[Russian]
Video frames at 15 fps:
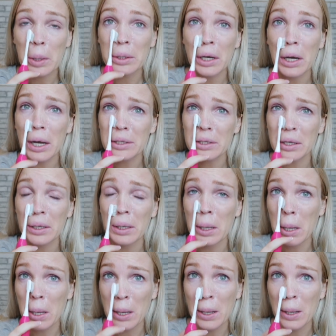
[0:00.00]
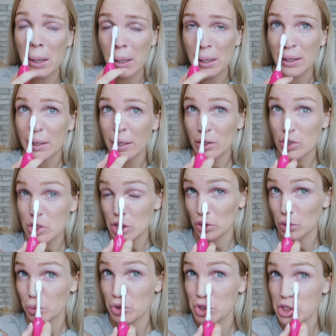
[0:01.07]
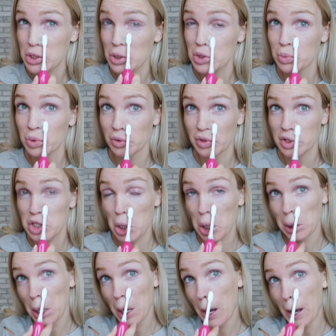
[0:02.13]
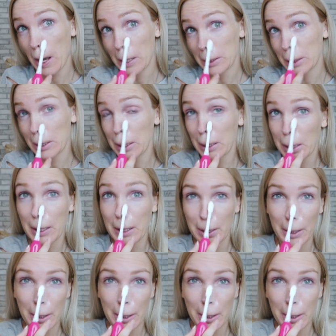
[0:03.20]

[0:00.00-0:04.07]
дыхание. Короче, я думаю, сейчас нос будет вообще классный.